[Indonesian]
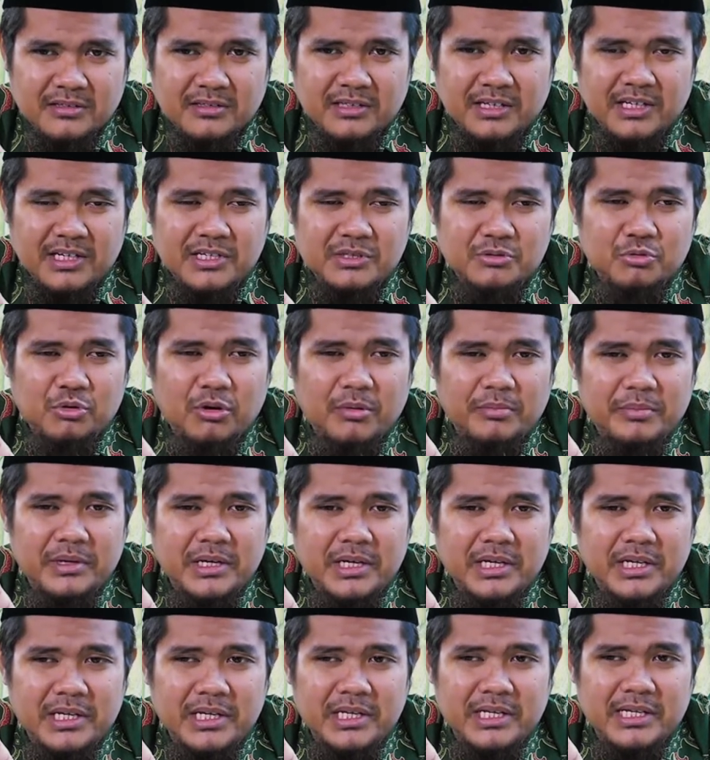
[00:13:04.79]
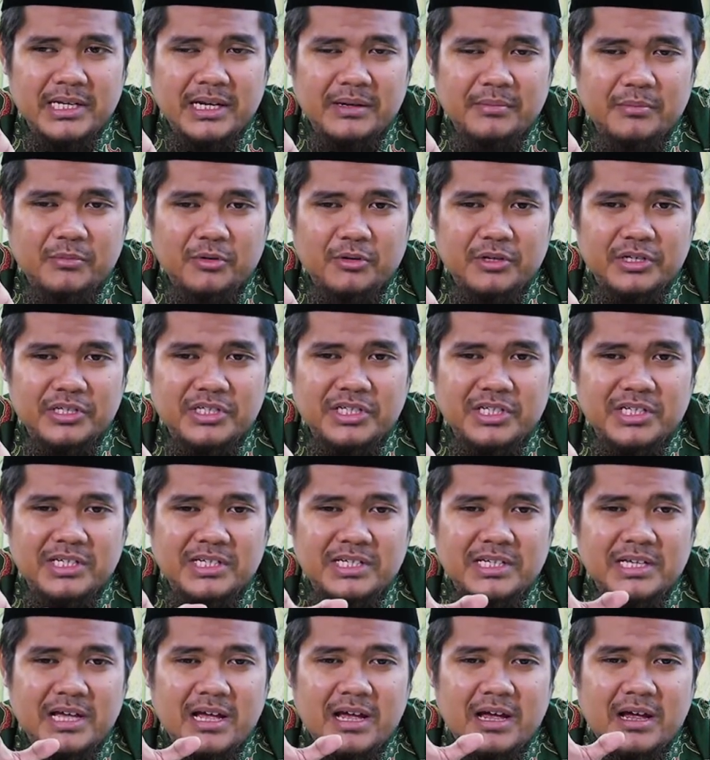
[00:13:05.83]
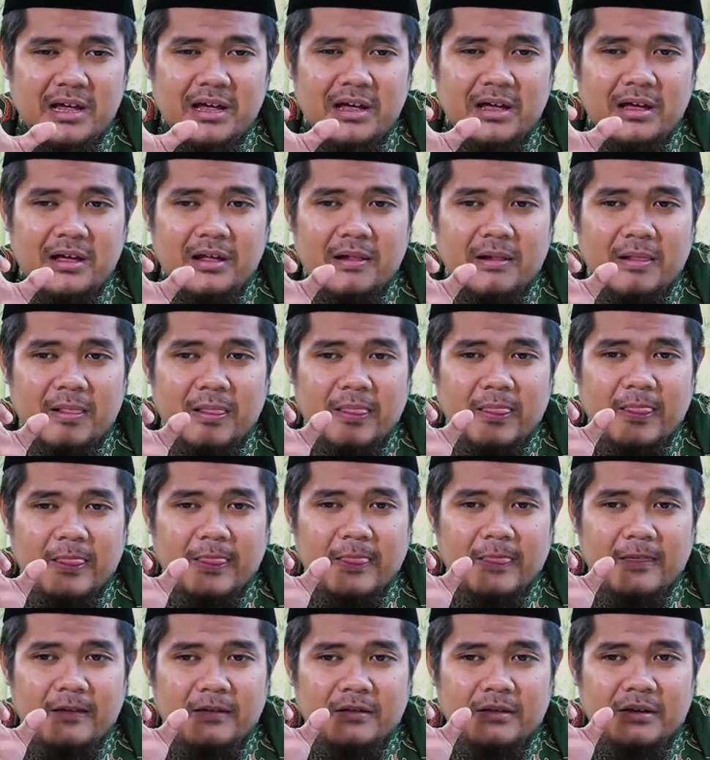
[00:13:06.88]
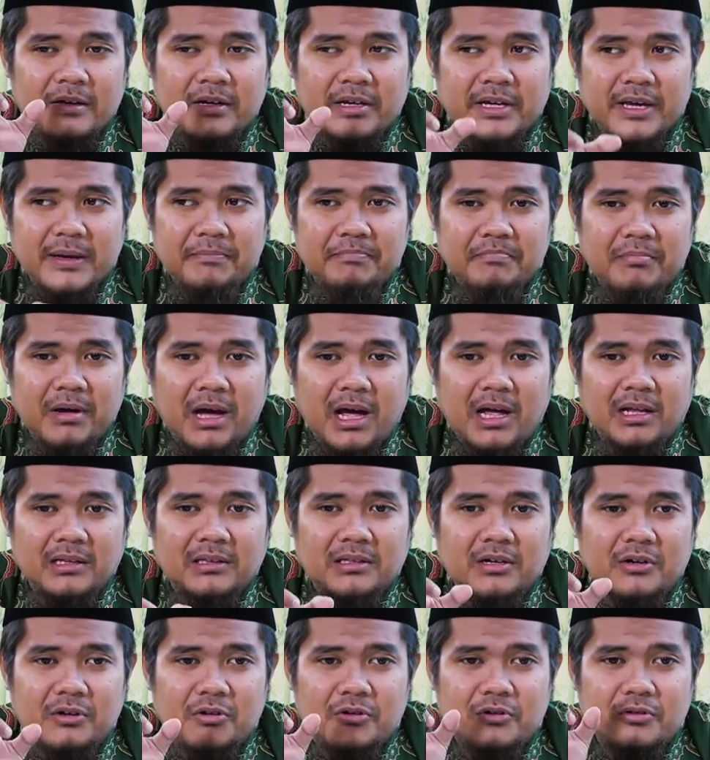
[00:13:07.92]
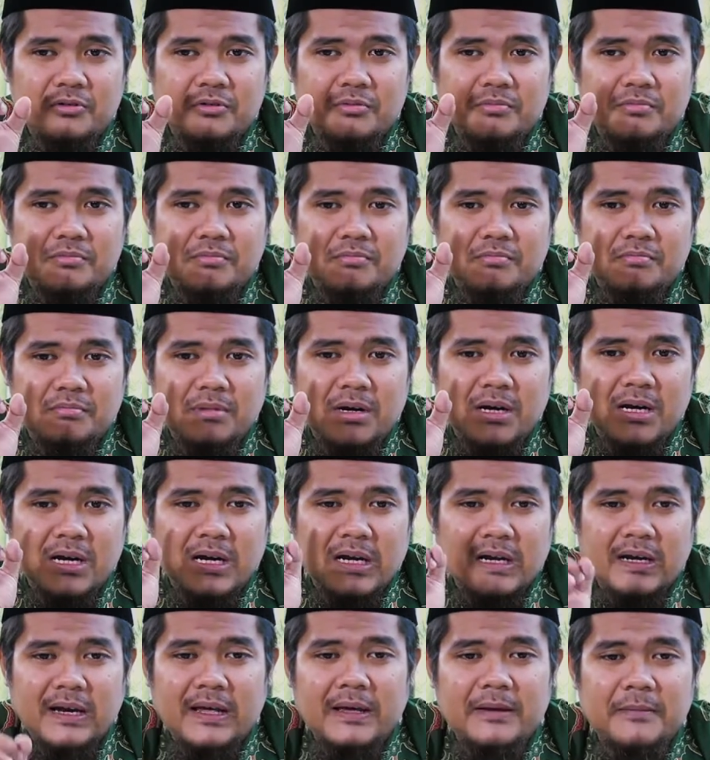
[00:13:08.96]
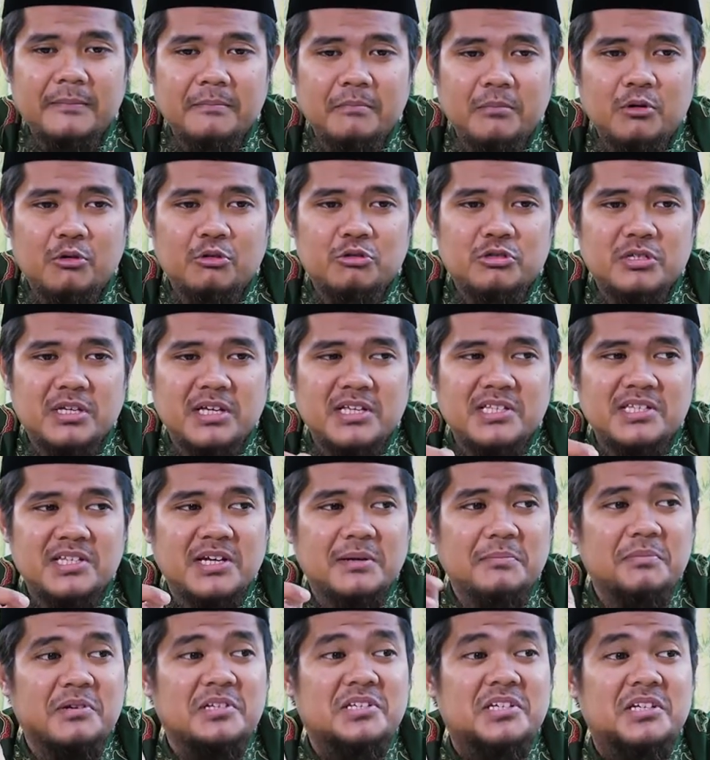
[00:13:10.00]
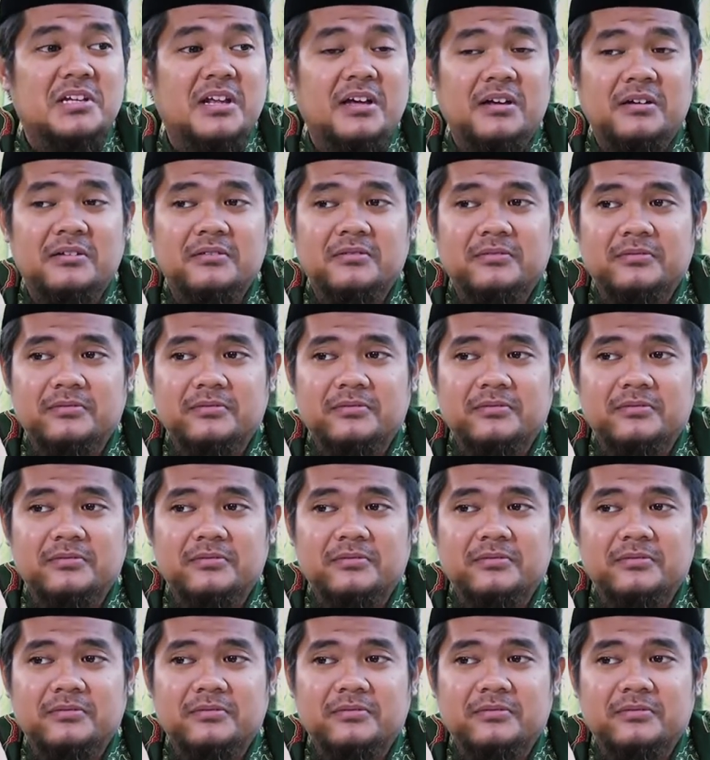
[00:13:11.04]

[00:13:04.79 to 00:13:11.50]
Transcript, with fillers: Jadi suami ini dalam kondisi dia ngegap atau mengklaim bahwa istrinya berzina.